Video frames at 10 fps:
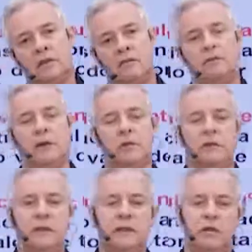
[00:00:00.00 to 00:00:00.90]
o valor
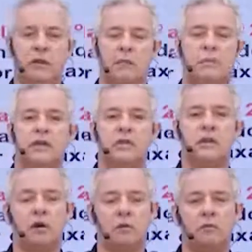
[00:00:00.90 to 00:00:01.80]
venal, que é a base de
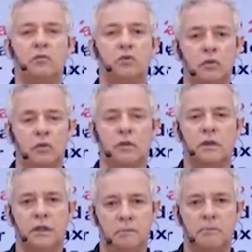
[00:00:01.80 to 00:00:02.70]
cálculo do
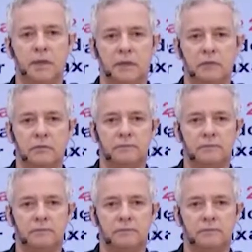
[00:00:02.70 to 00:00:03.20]
IPTU.